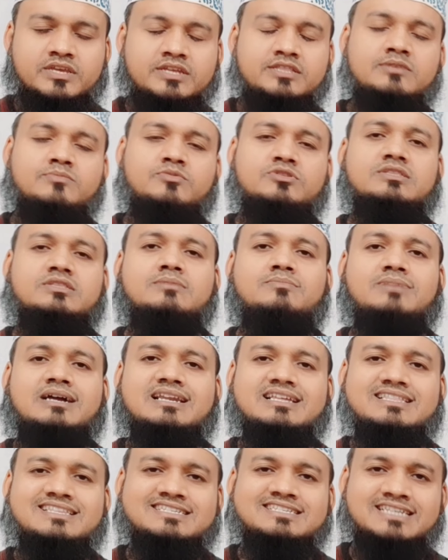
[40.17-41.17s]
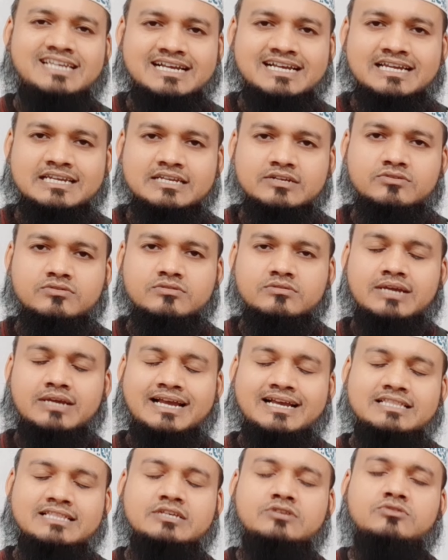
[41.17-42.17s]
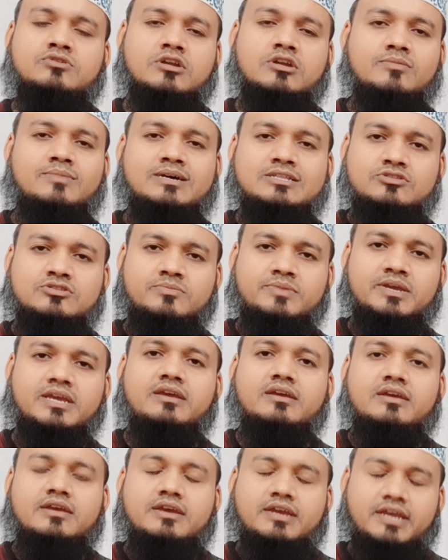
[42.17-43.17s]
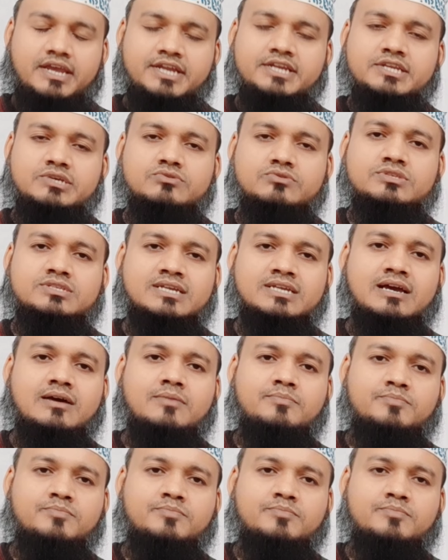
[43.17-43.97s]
ইতিমধ্যে বাংলাদেশের একাধিক একাধিক গণমাধ্যমে এই নিউজটা